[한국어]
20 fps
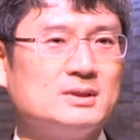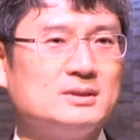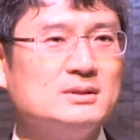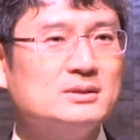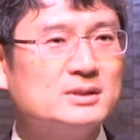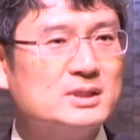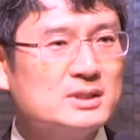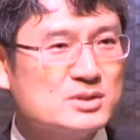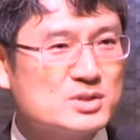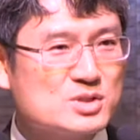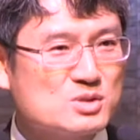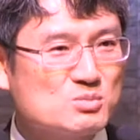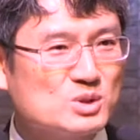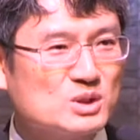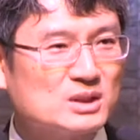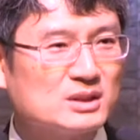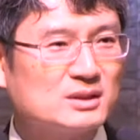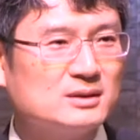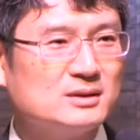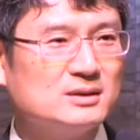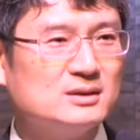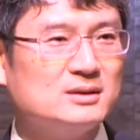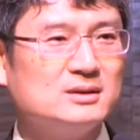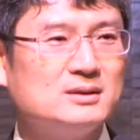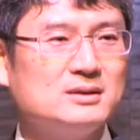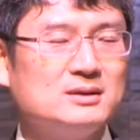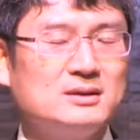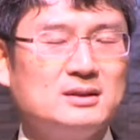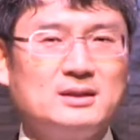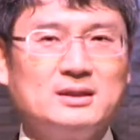듣긴 듣습니다.
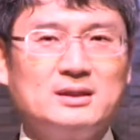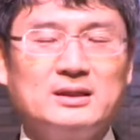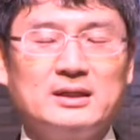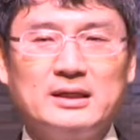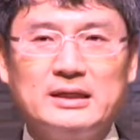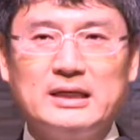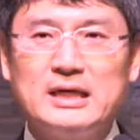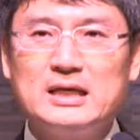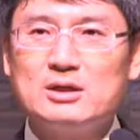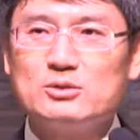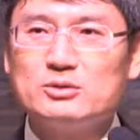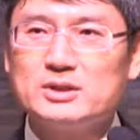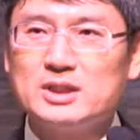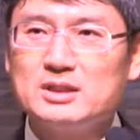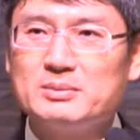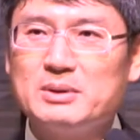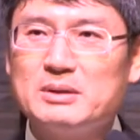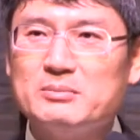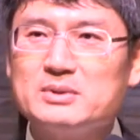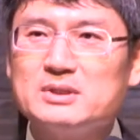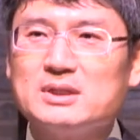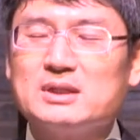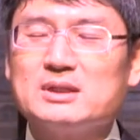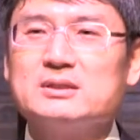예라고 대답합니다.